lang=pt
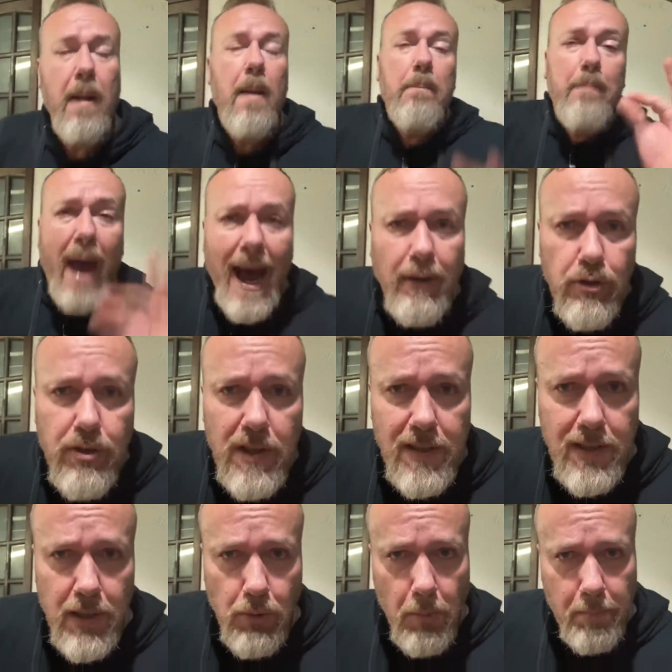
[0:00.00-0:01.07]
Menos de
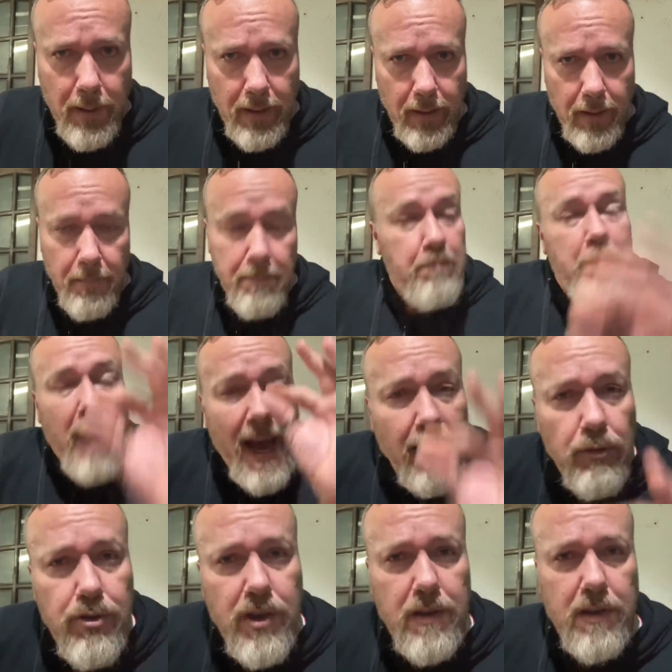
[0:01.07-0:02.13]
5 pila.
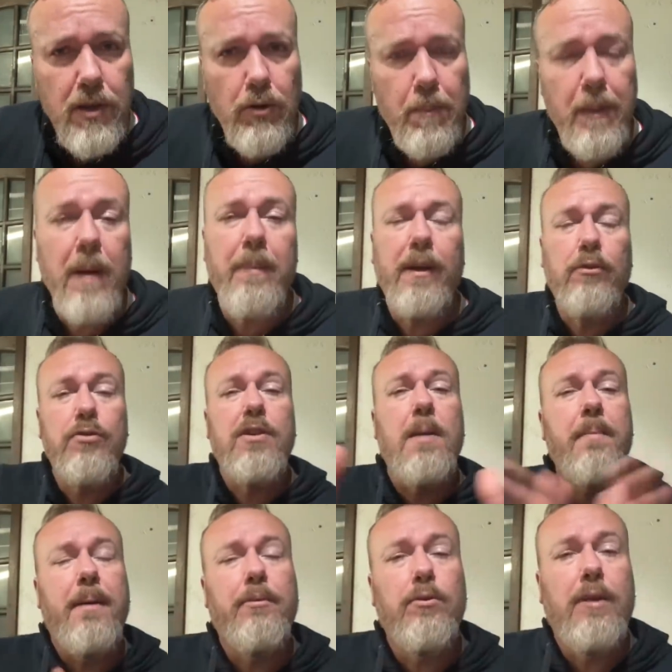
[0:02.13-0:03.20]
Menos de 5 pila para tu ser
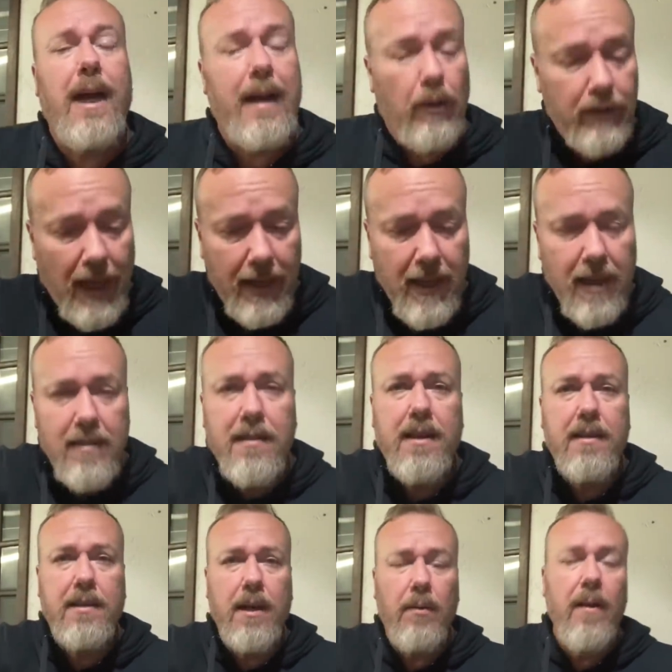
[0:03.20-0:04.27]
membro do canal. Tá aqui na
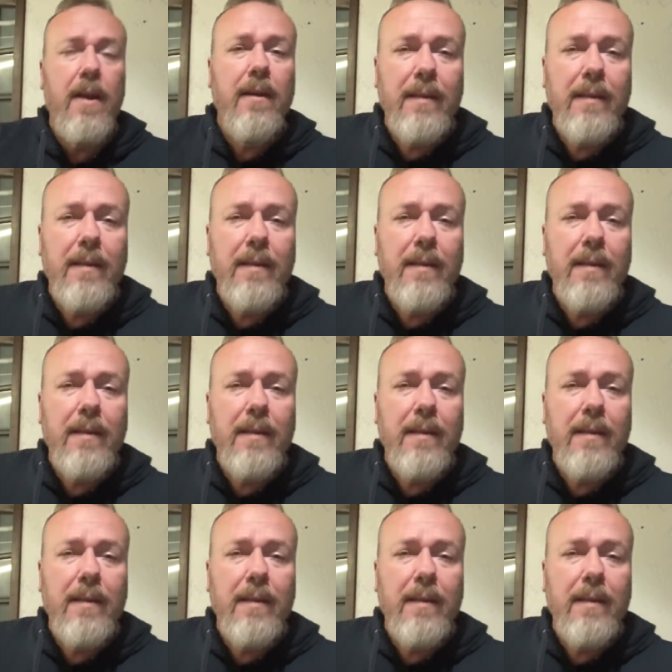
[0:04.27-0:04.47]
descrição.